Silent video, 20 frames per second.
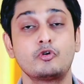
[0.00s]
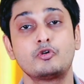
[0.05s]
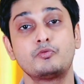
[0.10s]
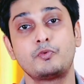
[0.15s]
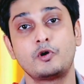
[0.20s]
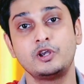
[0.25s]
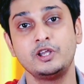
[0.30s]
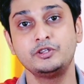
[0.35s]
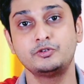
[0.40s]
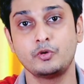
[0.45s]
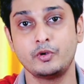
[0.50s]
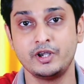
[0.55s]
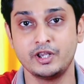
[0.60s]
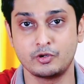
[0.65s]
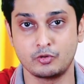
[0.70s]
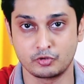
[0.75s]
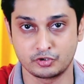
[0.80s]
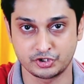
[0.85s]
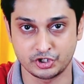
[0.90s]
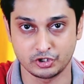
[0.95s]
মোনোপলি তৈরি
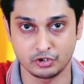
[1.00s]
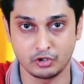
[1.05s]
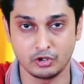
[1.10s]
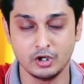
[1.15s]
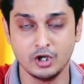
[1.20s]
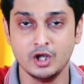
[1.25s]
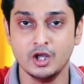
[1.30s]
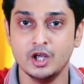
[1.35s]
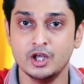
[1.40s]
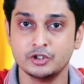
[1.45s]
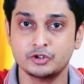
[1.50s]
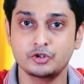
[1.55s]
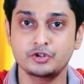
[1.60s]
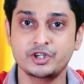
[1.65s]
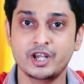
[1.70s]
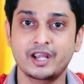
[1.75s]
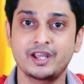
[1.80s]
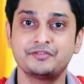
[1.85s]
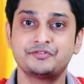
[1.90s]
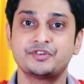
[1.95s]
করছিল তো
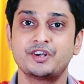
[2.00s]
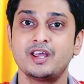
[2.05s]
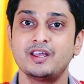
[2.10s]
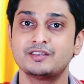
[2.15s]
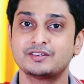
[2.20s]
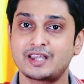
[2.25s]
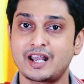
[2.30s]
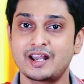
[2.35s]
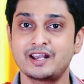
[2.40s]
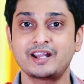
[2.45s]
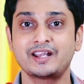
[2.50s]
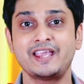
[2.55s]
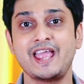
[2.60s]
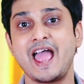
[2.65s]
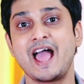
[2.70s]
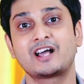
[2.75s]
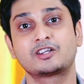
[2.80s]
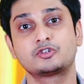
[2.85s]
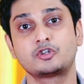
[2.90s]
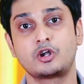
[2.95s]
সেক্ষেত্রে তারা নাকি
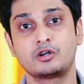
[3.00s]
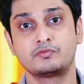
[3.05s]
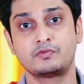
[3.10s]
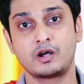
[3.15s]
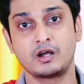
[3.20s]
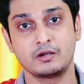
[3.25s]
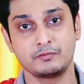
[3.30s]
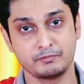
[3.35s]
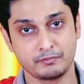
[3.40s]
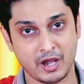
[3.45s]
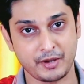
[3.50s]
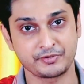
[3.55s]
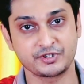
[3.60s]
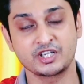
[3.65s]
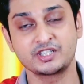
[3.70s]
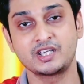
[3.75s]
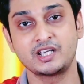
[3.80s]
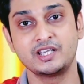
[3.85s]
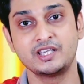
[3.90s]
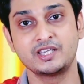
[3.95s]
একতরফা
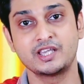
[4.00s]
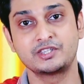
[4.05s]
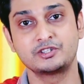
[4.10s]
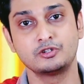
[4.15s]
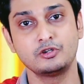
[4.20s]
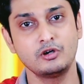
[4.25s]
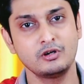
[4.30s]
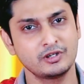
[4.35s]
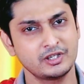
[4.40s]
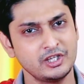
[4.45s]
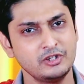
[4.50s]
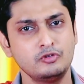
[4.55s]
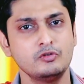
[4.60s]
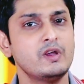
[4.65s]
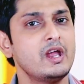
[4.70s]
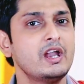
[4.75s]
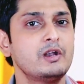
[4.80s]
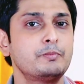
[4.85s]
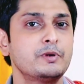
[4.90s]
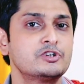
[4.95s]
ব্যবসা চালিয়ে যাচ্ছিল কিন্তু
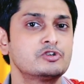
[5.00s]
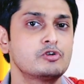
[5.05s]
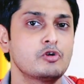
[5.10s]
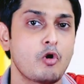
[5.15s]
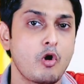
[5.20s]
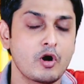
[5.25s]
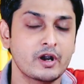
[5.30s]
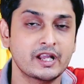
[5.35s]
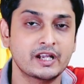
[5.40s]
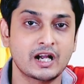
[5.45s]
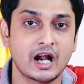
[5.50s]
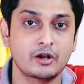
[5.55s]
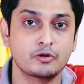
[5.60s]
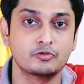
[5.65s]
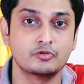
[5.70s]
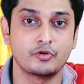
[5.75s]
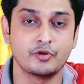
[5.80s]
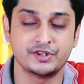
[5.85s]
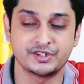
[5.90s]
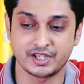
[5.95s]
এর পেছনে অনেক
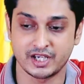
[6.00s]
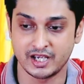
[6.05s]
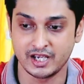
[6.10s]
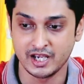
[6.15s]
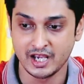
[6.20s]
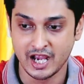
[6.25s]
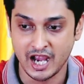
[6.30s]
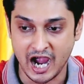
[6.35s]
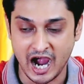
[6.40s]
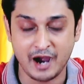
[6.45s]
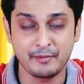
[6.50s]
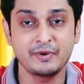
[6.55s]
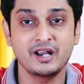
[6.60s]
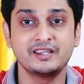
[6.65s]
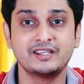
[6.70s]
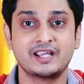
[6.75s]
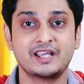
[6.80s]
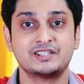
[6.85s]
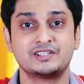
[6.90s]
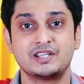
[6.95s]
কারণ রয়েছে আমরা
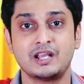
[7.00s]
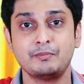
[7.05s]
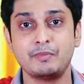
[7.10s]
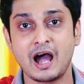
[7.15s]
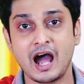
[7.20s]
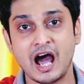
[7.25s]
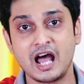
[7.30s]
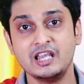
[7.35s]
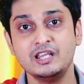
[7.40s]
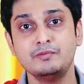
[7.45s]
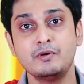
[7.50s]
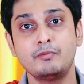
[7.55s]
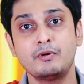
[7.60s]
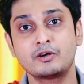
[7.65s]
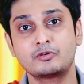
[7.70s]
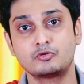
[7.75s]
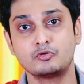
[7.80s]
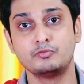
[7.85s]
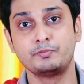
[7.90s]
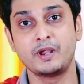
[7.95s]
দেখেছিলাম আলিবাবা
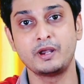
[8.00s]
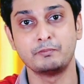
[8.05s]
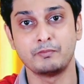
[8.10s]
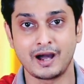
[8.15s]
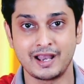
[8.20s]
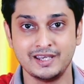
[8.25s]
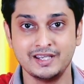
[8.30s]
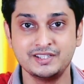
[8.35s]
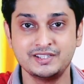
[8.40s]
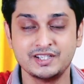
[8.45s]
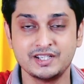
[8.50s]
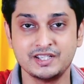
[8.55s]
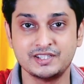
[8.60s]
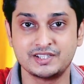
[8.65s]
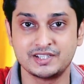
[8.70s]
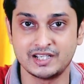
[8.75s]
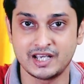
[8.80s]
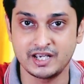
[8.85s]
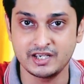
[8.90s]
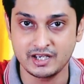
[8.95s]
গ্রুপের মালিক যিনি
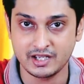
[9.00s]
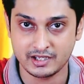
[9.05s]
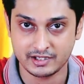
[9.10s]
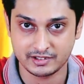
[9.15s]
ছিলেন